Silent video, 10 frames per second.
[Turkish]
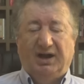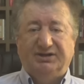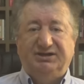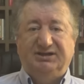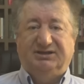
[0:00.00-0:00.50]

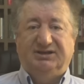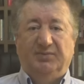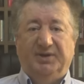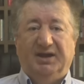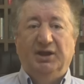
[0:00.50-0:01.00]
Akit
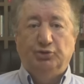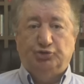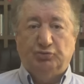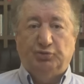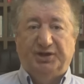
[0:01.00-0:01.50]
gibi
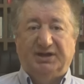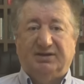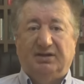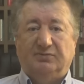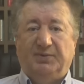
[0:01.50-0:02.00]
Cumhuriyet
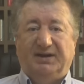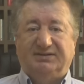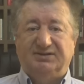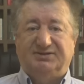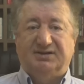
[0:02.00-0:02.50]
Halk
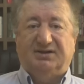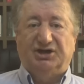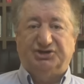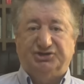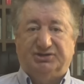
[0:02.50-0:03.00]
Partisi
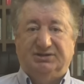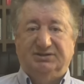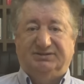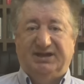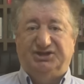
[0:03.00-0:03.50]

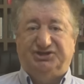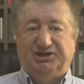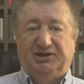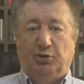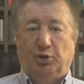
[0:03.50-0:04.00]
karşıtlığı
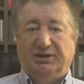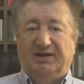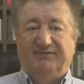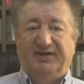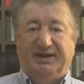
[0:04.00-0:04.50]
tescilli
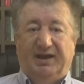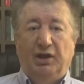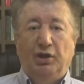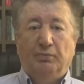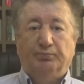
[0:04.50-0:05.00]
olan ve de
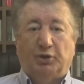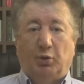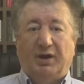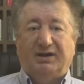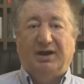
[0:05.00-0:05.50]

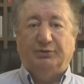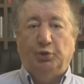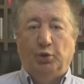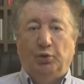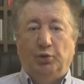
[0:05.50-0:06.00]

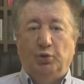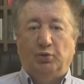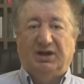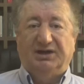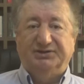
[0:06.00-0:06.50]
provokatörlüğü
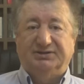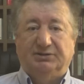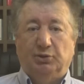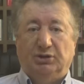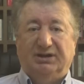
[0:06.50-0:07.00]

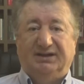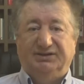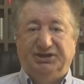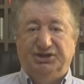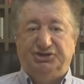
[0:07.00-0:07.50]
kanıtlı
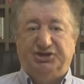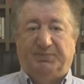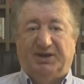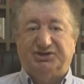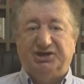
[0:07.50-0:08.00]
olan Dinci
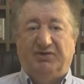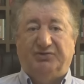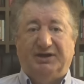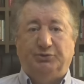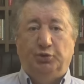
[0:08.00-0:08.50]

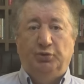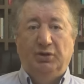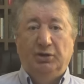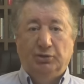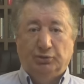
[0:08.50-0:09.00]
Paçavra dün
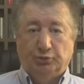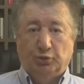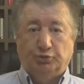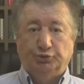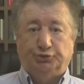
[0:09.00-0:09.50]

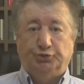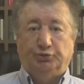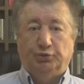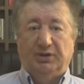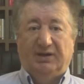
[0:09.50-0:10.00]
9
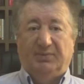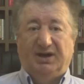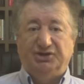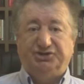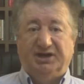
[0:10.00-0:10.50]
sütuna
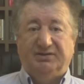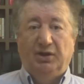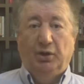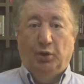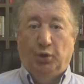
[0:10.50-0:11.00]
manşet
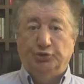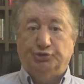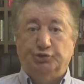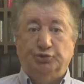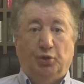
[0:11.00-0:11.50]

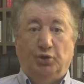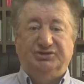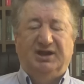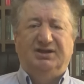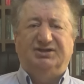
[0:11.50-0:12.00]
Özgür
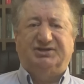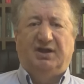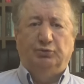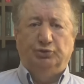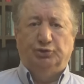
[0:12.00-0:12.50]
Özel'i
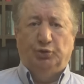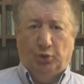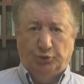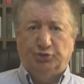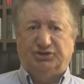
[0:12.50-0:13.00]
savundu,
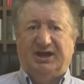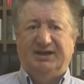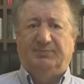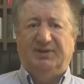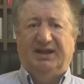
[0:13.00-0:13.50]
onu
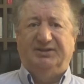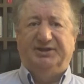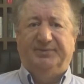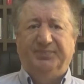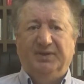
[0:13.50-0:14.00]

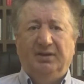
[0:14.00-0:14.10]
sahiplendi.